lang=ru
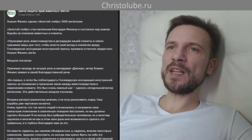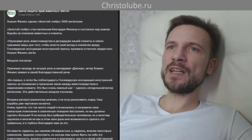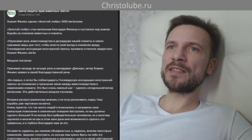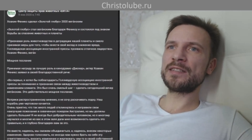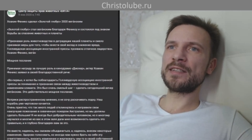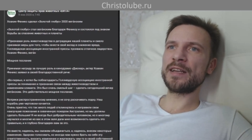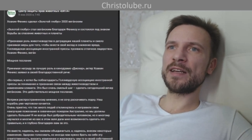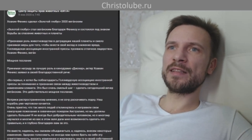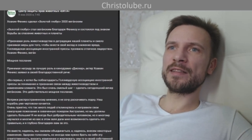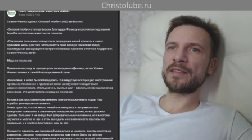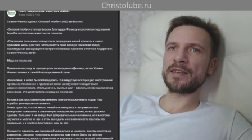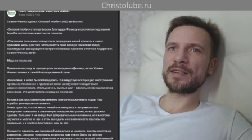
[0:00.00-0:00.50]

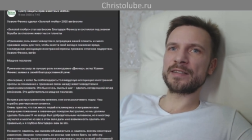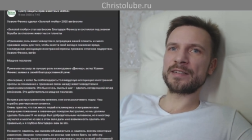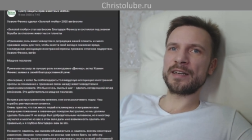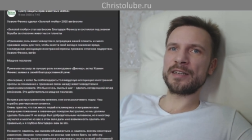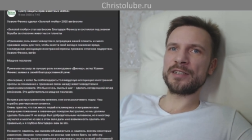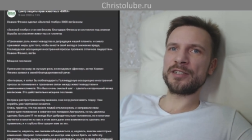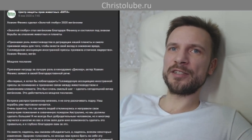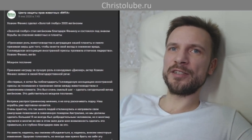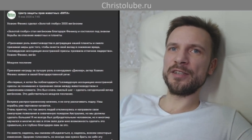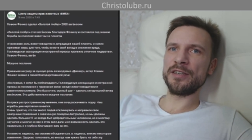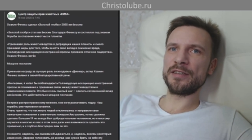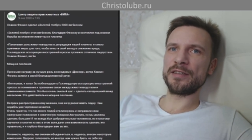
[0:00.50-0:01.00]
Центра
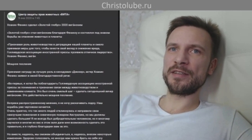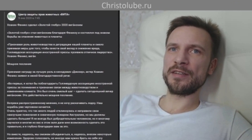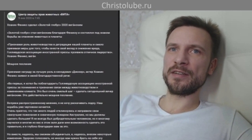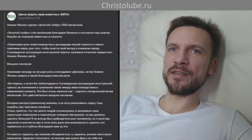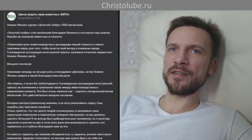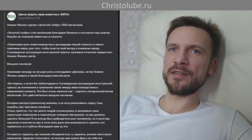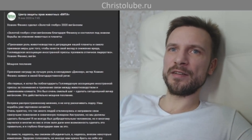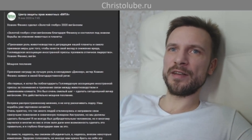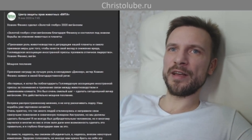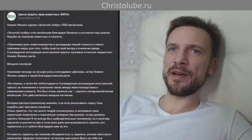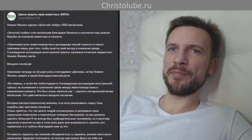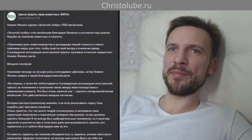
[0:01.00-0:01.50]

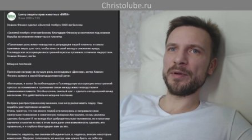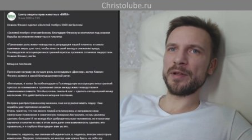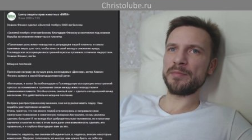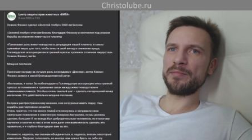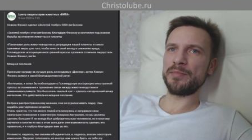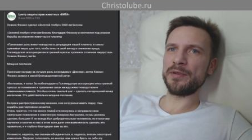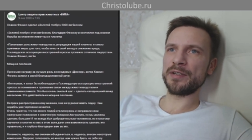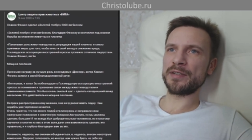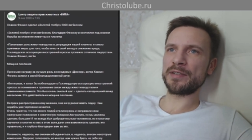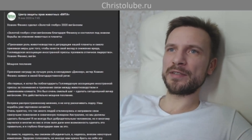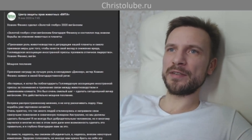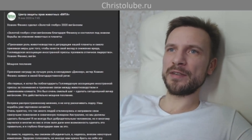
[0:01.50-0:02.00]
защиты. Я
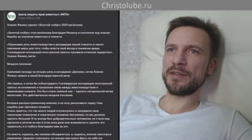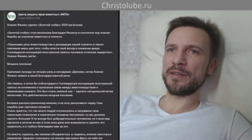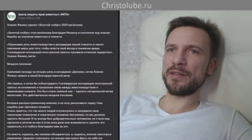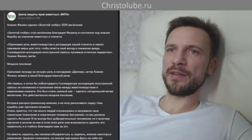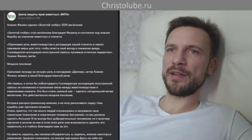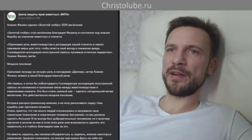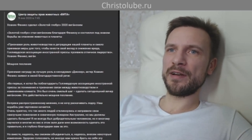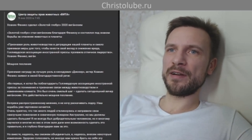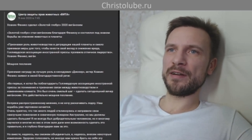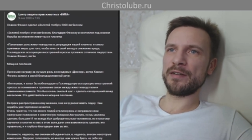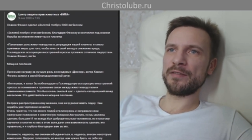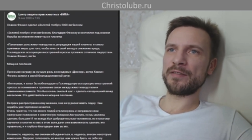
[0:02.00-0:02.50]
подписан
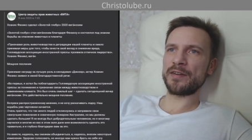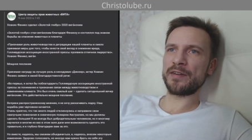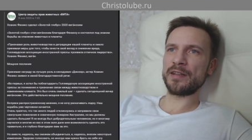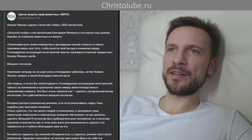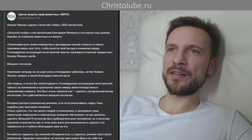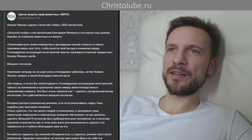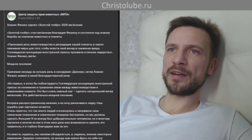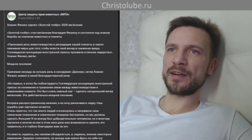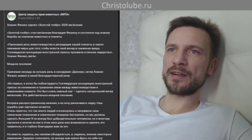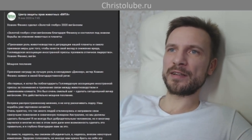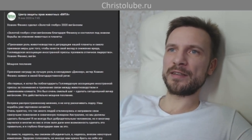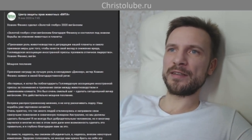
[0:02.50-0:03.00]
на
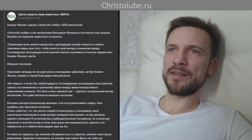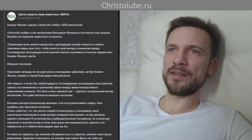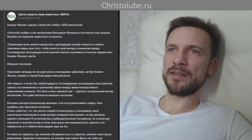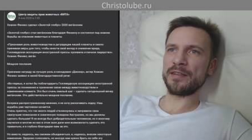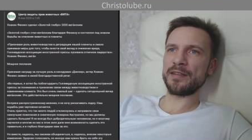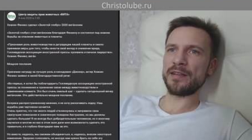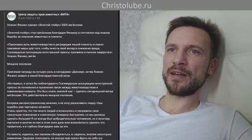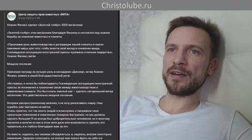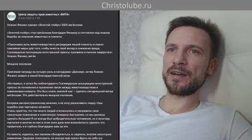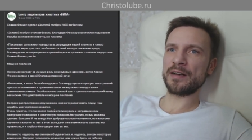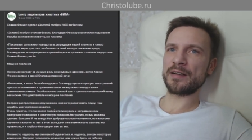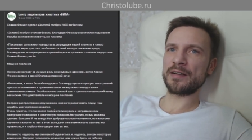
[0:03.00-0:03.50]
ВКонтакте
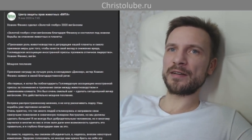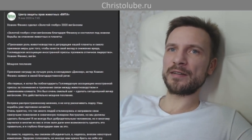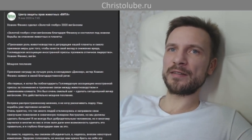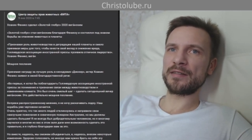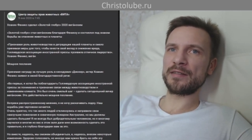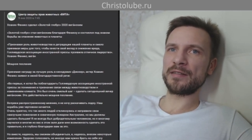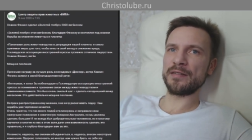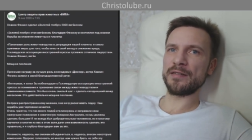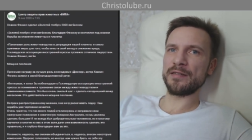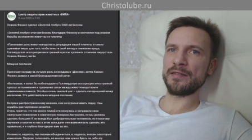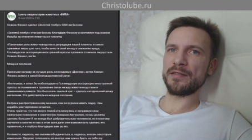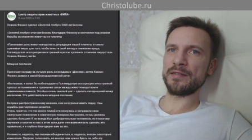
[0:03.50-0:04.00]
на
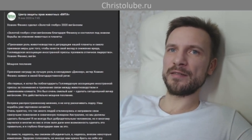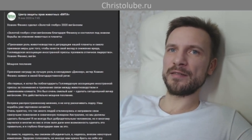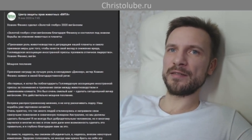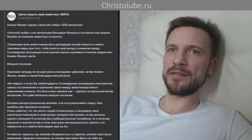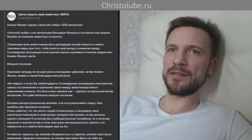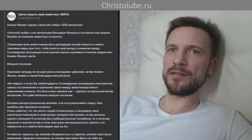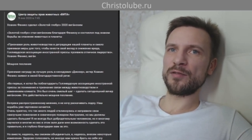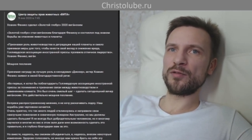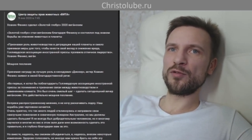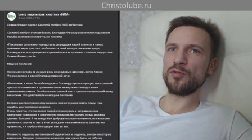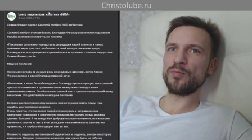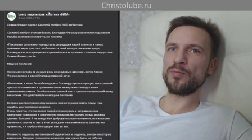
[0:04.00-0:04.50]

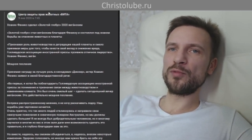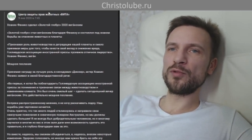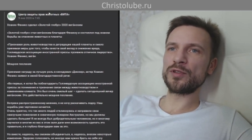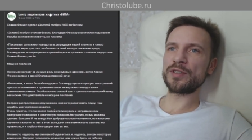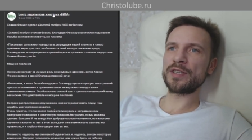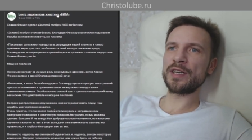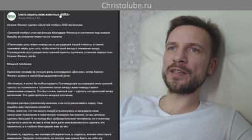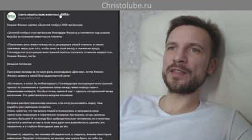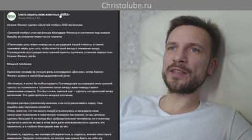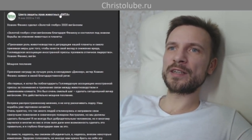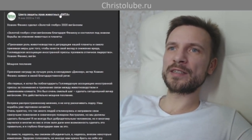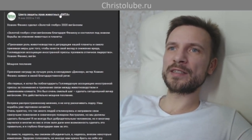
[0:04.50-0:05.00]
группу
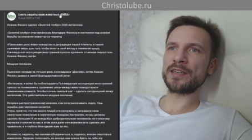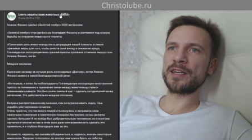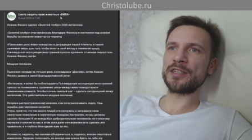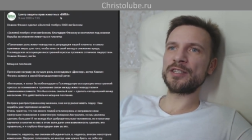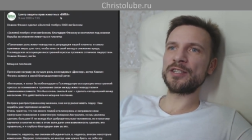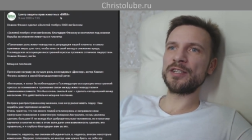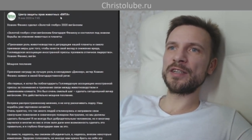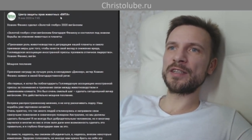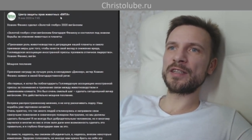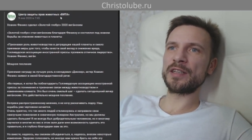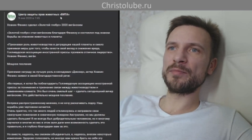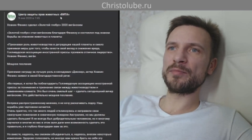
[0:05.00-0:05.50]
Центр
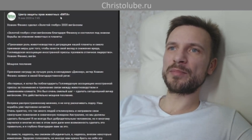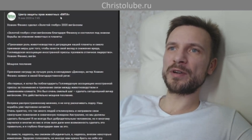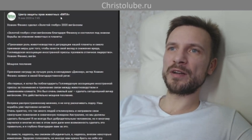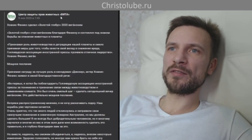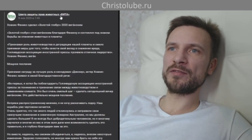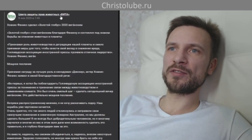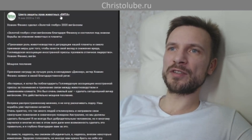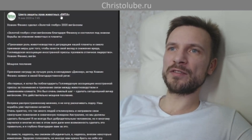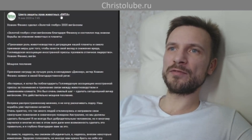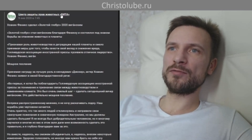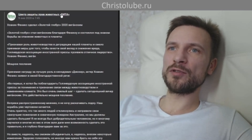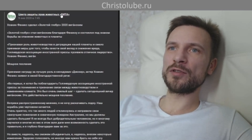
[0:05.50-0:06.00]
защиты
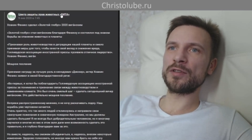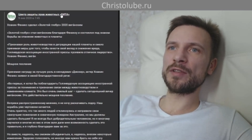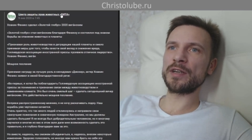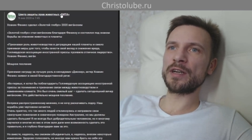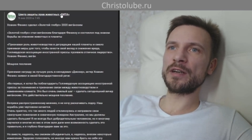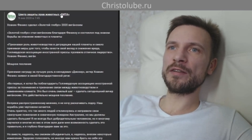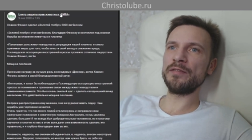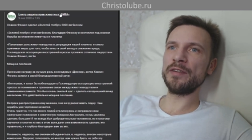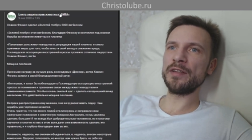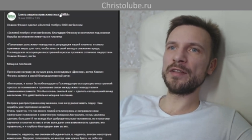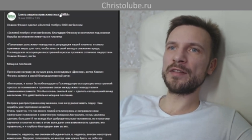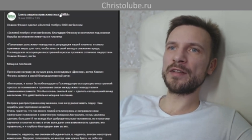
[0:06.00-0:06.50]
прав
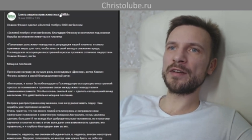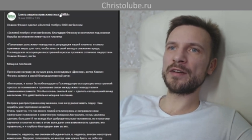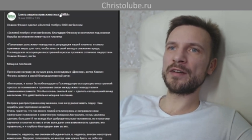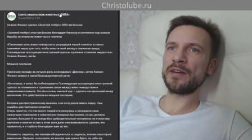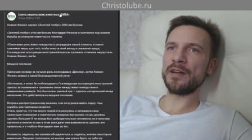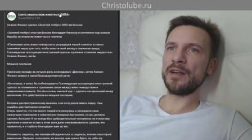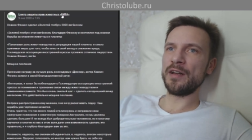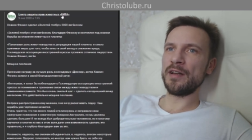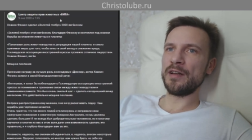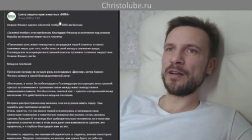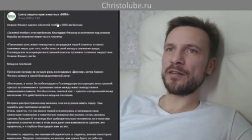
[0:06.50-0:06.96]
животных ВИТА.